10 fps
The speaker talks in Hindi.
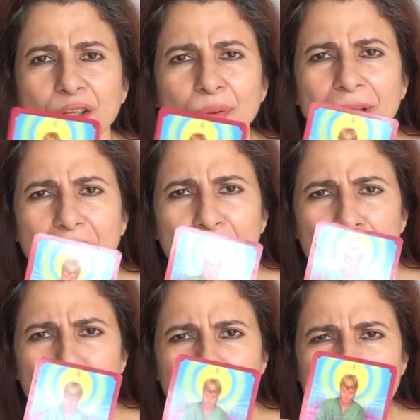तो एक
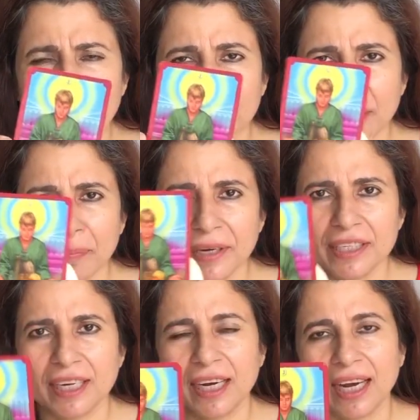फिगर के
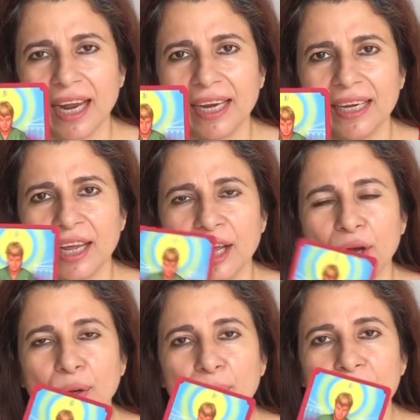पीछे लाइट है
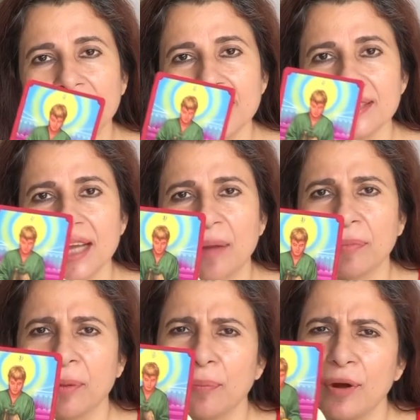और उनके
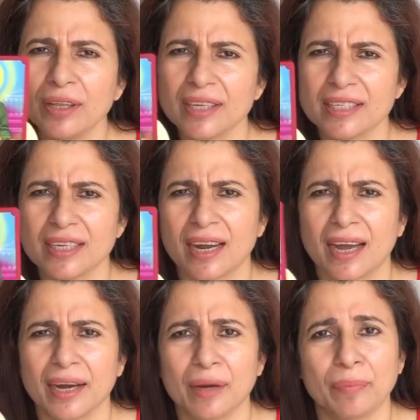सामने बहुत अच्छा
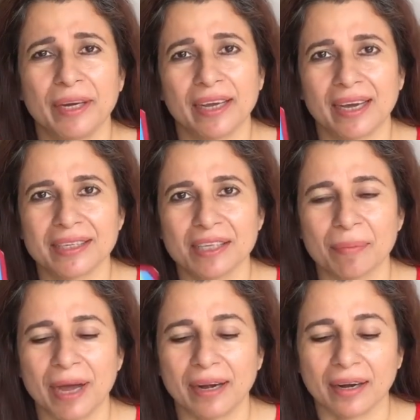खाने पीने का
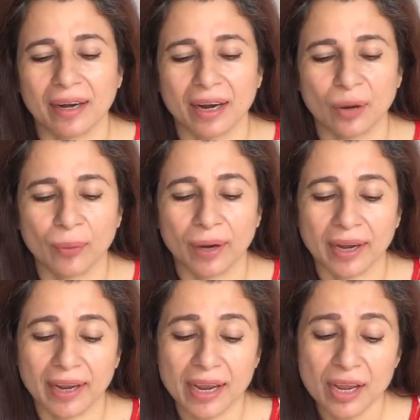सामान रखा हुआ
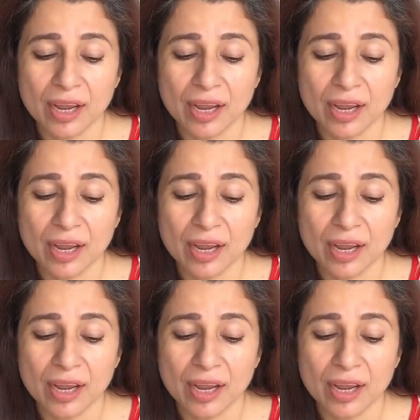है